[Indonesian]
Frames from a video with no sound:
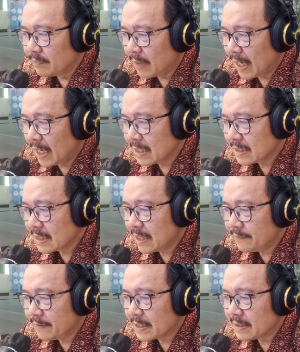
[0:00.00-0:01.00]

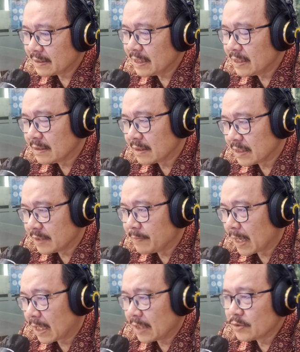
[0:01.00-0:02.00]
Bahasa fajri
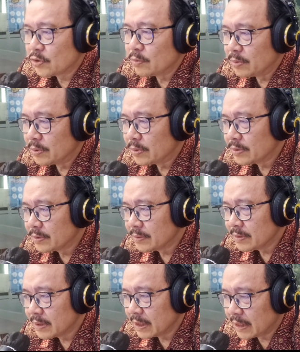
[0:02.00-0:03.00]
diterjemahkan subuh.
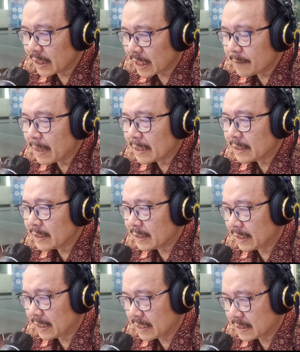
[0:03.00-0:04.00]
Ini kembali
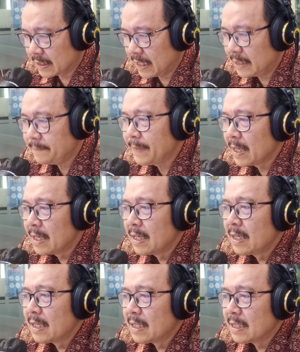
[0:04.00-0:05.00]
ditegaskan,
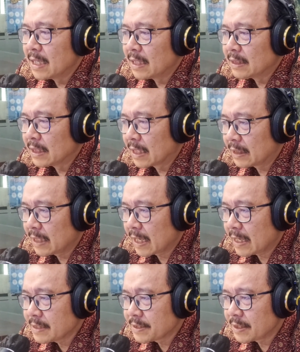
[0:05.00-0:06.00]
yang
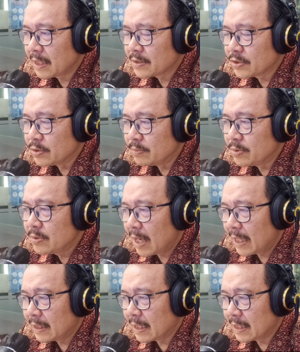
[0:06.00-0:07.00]
dikatakan salat
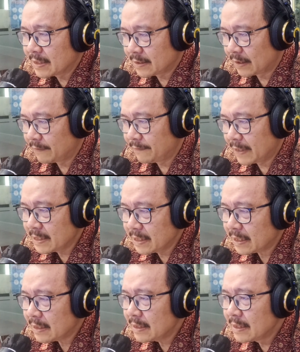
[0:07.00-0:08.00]
subuh adalah salat
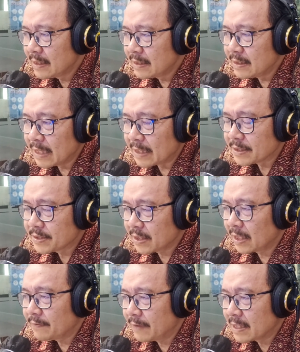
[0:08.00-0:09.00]
fajar, dan
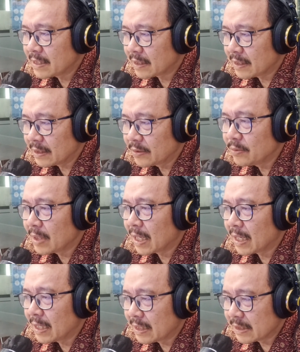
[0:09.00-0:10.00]
salat fajar
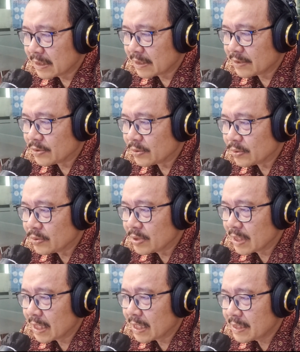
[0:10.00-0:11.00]
itulah
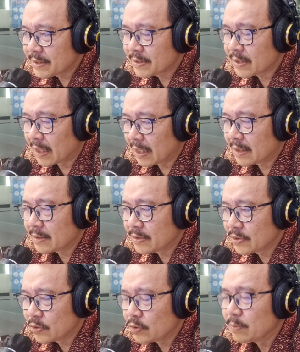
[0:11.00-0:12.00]
sesungguhnya
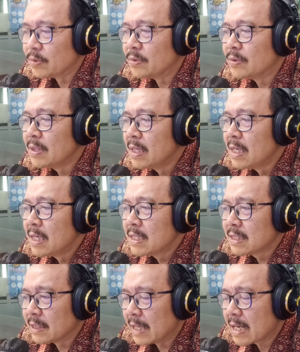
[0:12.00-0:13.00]
salat subuh.
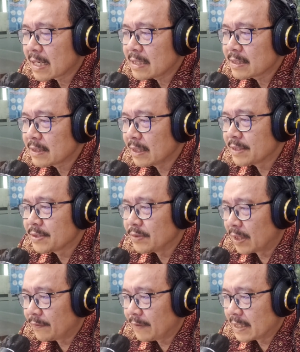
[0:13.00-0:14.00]
Sedangkan salat
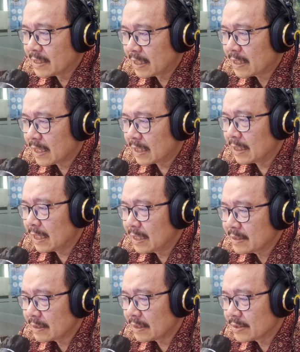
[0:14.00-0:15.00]
sunat fajar
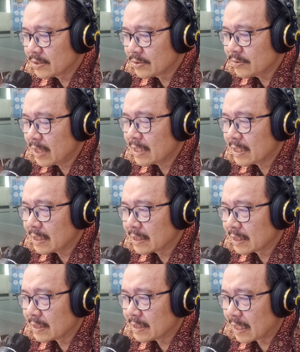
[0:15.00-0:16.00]
adalah salat sunat yang
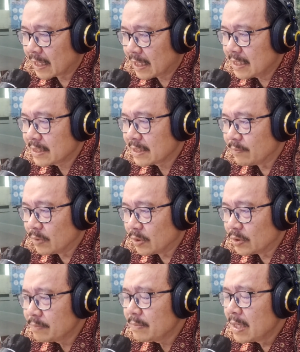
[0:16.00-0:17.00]
dikerjakan
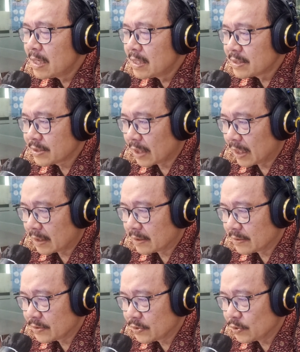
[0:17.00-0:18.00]
sebelum
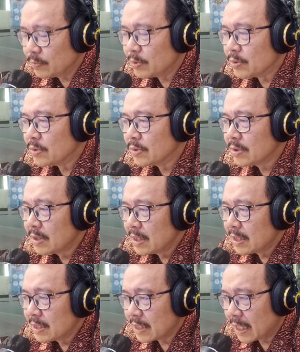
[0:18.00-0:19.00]
salat subuh,
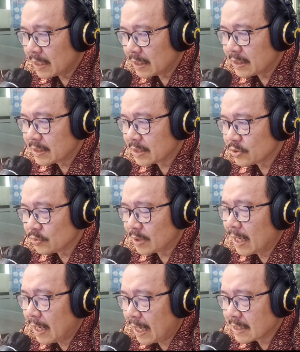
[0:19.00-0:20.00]
yakni
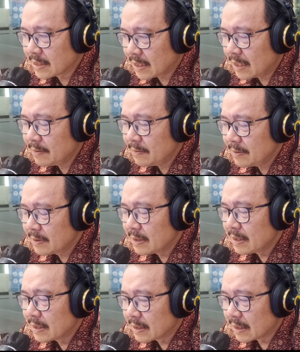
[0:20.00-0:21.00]
sesudah azan
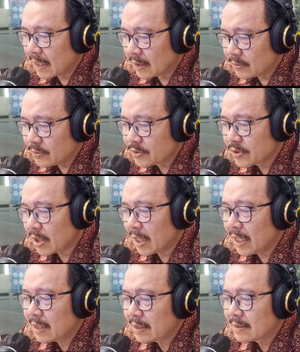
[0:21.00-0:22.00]
lalu
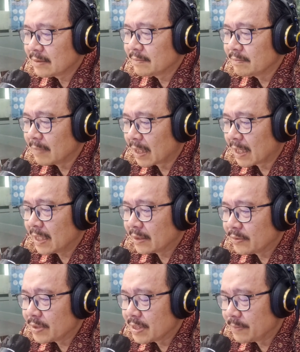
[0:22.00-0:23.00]
salat,
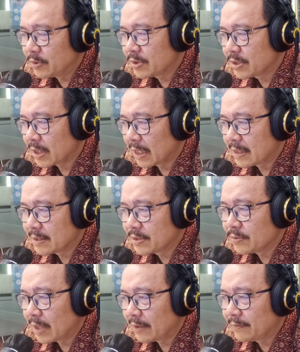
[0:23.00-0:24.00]
maka itu disebut salat
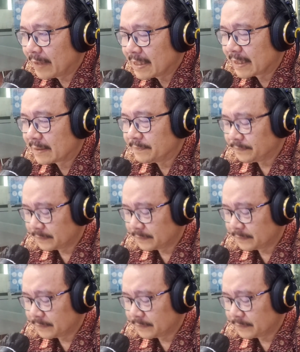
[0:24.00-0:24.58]
sunat fajar.